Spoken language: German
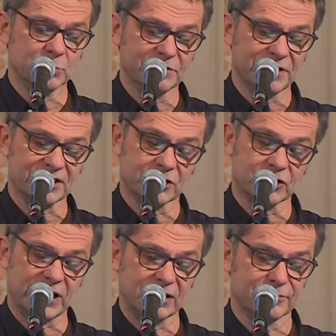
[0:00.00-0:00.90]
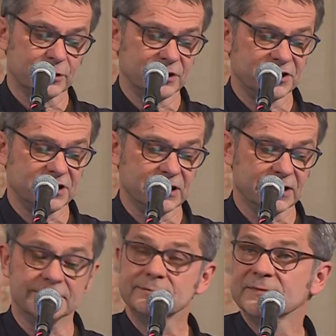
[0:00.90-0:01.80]
die Wasserstellen für die
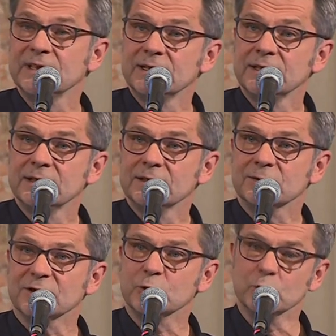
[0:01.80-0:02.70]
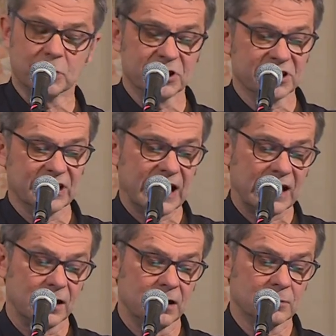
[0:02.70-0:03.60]
Tiere und das übliche
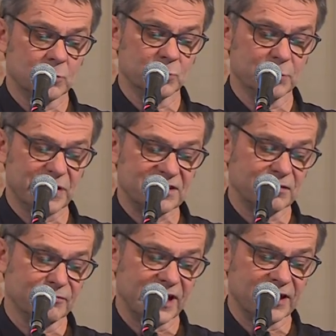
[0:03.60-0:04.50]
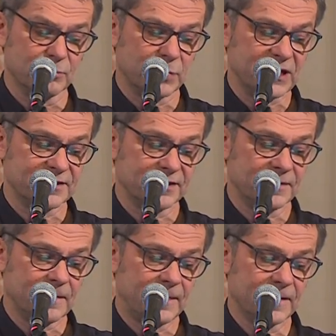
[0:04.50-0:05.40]
Gerangel um die besten Weideplätze.
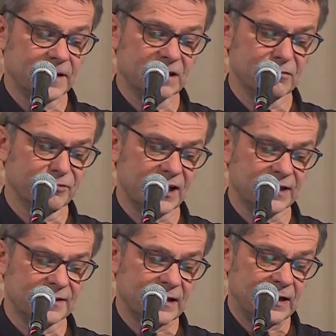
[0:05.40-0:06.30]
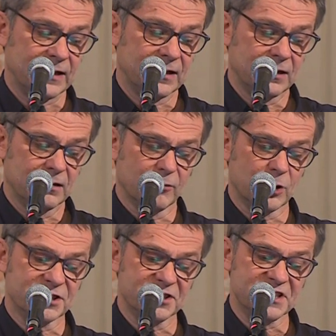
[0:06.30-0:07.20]
Jedenfalls
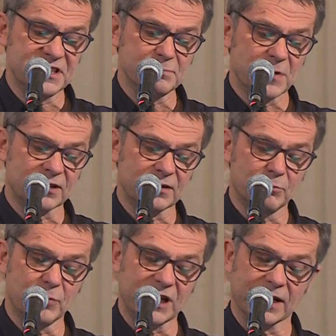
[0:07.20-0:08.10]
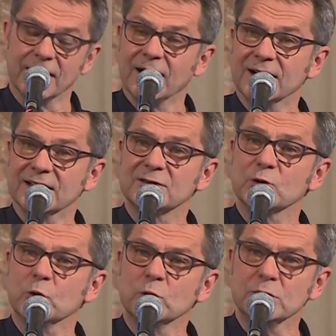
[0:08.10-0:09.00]
wollte niemand mehr als
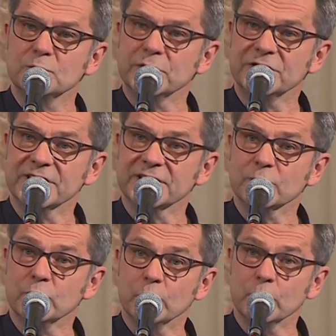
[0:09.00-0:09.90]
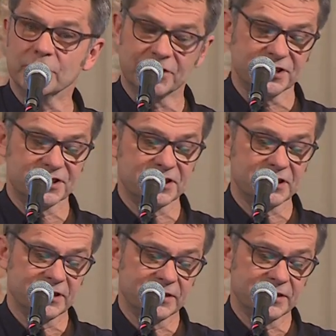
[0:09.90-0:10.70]
unbedingt nötig